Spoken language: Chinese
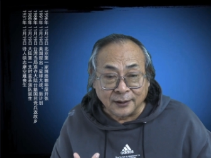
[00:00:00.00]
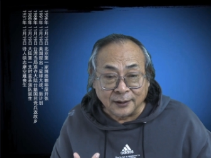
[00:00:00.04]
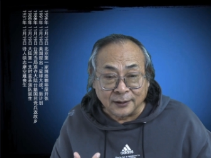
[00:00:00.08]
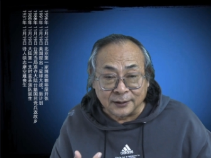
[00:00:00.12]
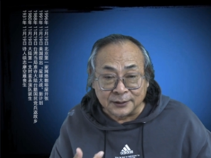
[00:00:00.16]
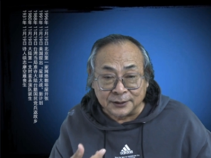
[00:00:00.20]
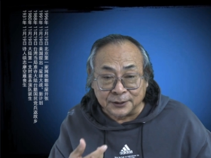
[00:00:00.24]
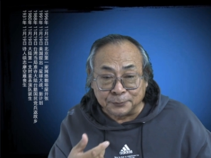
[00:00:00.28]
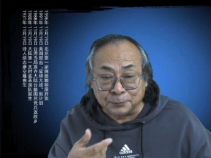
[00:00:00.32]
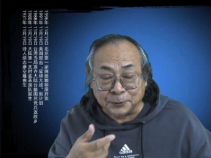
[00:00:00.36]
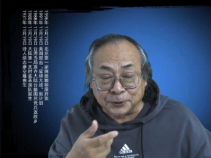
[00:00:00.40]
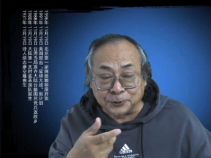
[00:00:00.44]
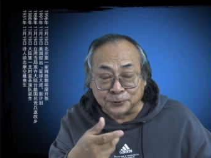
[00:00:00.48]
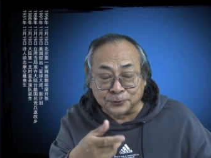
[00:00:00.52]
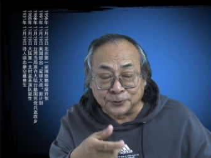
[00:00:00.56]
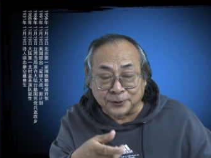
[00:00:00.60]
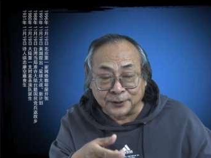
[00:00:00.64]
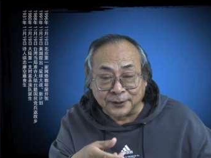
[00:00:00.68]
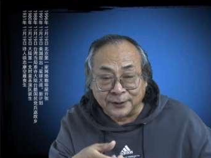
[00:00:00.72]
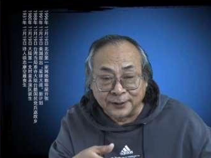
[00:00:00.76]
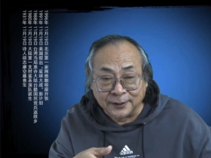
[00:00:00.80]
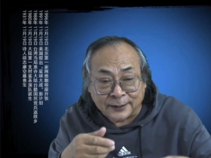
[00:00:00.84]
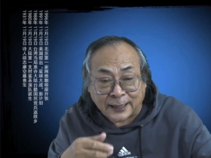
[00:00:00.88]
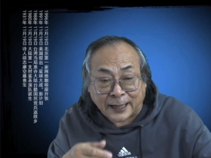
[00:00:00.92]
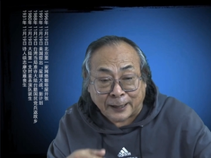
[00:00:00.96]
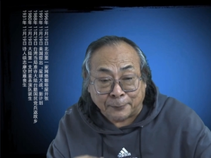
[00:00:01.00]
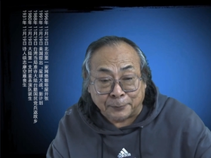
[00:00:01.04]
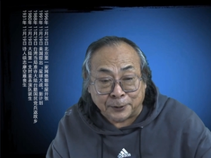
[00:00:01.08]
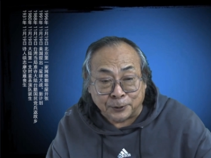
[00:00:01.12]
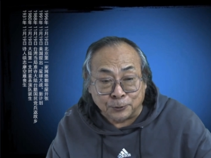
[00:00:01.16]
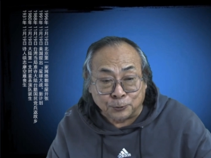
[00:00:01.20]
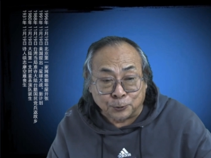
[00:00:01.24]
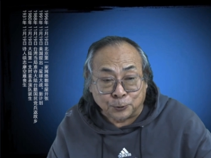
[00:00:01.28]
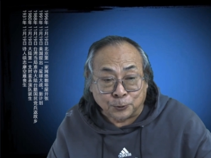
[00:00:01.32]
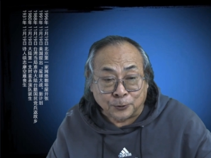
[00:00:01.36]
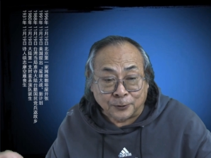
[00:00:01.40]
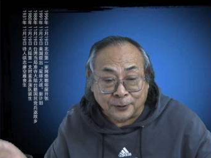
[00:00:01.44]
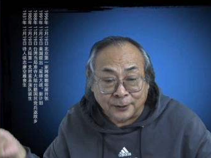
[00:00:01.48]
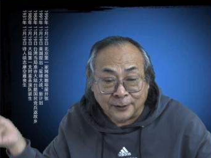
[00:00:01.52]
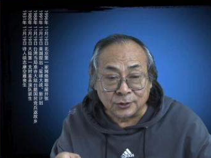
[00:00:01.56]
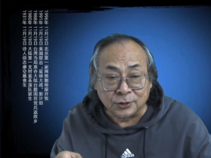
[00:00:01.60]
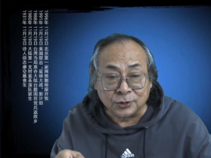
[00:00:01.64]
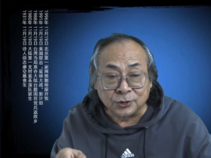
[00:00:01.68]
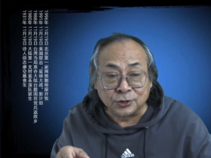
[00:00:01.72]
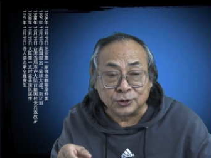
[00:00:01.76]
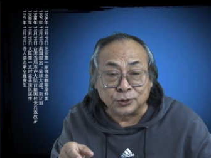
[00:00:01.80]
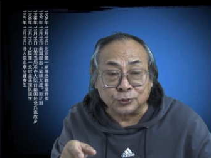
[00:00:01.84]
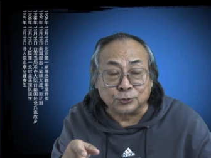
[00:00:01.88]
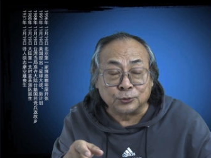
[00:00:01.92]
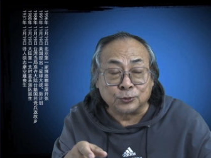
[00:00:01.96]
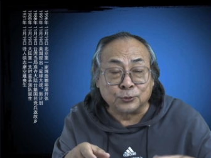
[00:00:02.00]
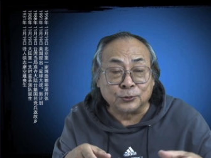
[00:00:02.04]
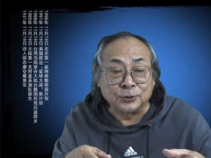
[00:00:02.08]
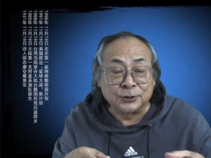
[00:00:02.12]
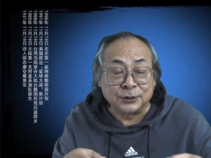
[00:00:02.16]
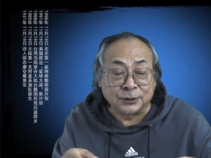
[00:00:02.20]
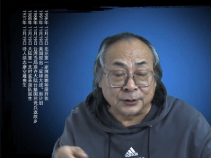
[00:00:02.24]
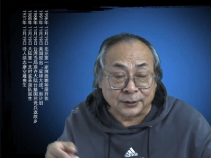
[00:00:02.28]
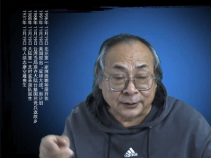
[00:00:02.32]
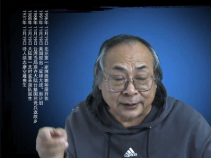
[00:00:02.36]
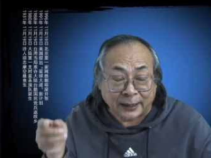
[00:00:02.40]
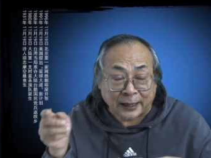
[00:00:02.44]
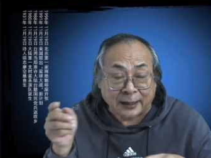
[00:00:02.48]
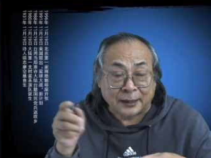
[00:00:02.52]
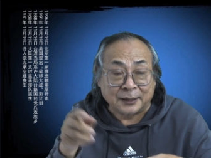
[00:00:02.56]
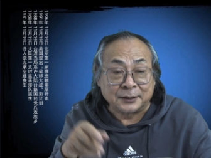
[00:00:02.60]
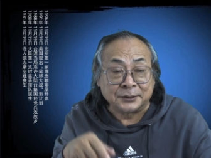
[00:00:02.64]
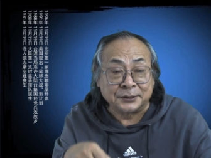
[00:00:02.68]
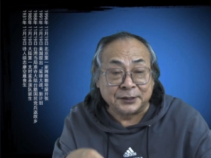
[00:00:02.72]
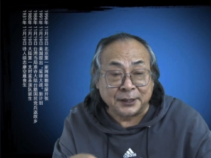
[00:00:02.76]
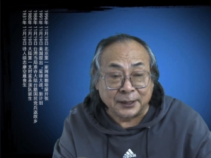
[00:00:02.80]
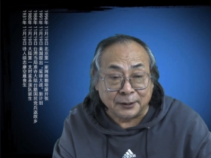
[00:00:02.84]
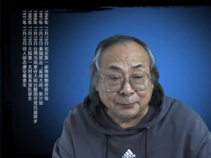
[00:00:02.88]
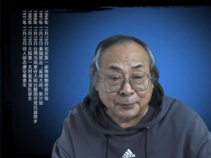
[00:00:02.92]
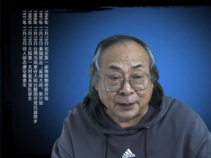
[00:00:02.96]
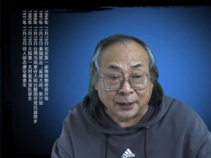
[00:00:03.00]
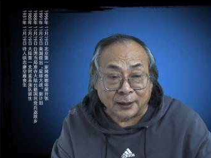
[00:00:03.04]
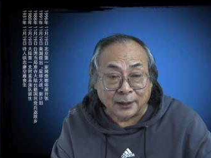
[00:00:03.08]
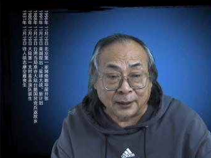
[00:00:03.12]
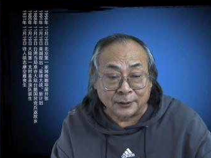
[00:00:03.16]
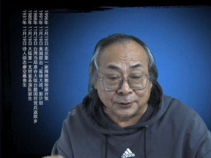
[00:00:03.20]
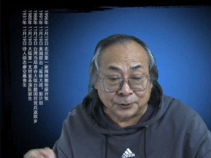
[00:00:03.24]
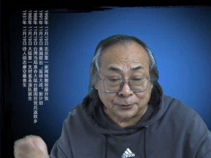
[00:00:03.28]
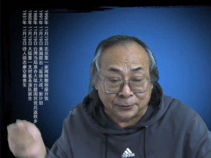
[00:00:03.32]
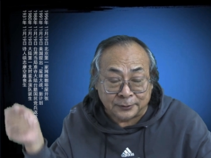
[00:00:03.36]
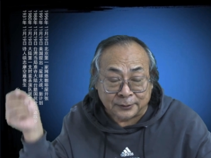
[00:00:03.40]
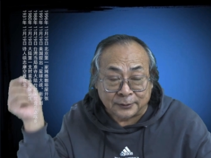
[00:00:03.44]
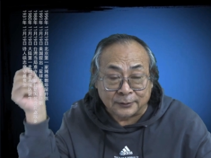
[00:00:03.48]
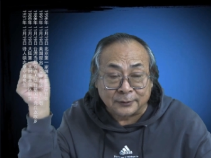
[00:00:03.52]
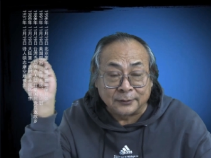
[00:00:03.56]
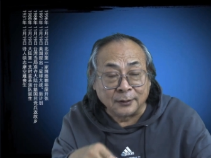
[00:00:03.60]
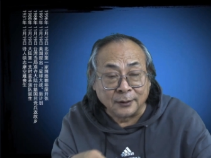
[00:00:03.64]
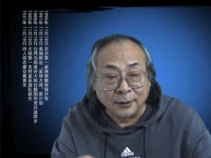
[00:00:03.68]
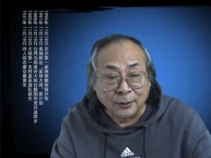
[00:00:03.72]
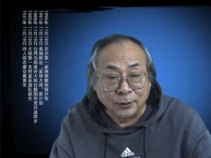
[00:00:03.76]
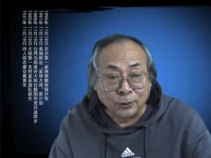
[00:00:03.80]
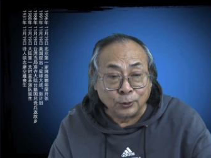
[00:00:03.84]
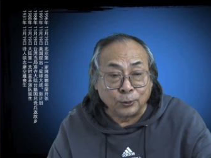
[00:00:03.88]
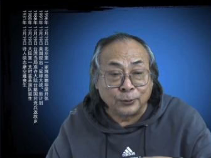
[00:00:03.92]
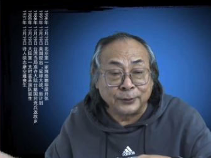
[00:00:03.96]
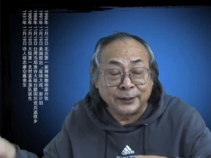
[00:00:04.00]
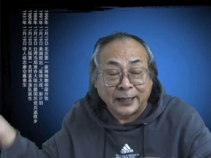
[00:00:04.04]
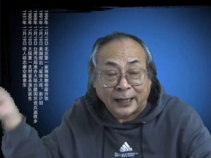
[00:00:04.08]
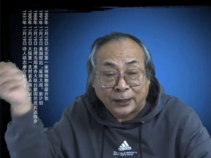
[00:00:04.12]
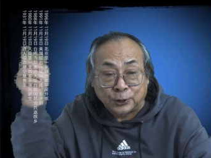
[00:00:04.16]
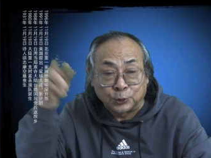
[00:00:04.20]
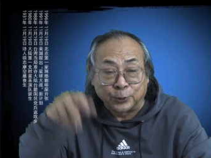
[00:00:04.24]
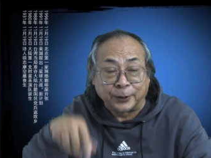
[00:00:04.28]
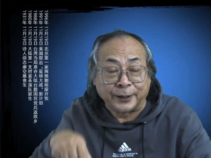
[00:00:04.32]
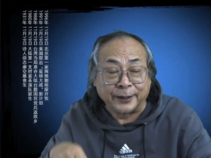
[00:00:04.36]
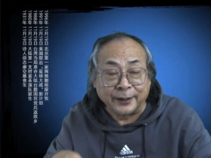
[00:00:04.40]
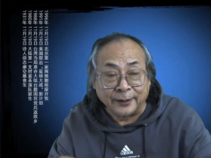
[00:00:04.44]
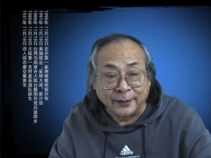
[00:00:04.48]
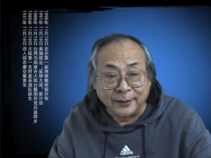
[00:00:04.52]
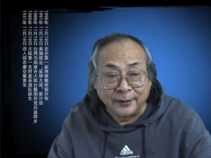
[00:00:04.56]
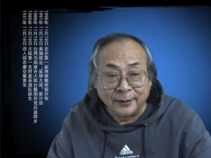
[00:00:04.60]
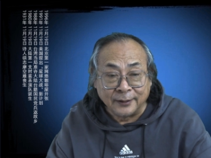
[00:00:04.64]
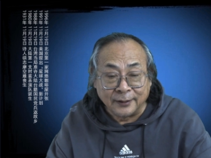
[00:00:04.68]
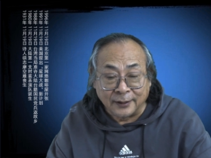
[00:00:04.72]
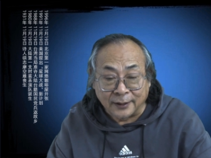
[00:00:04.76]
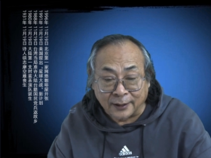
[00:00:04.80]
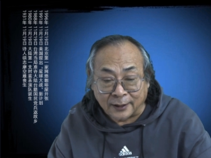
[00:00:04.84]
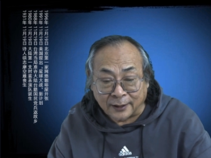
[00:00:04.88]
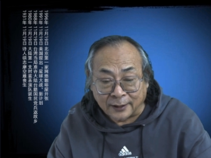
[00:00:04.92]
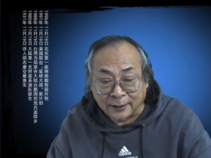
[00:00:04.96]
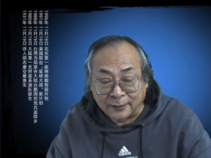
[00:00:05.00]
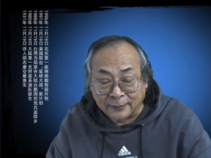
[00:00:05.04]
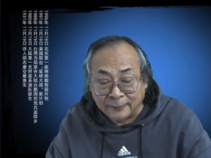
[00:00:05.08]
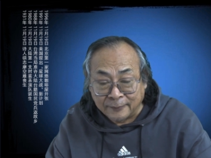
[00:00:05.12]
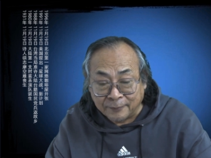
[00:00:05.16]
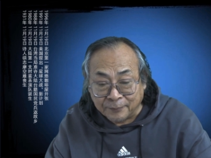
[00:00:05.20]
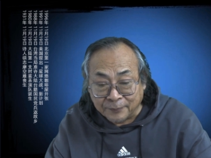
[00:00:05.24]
哎，你比如说大比武。修工事打钢钎嘛，啊，就是抡大锤，哎，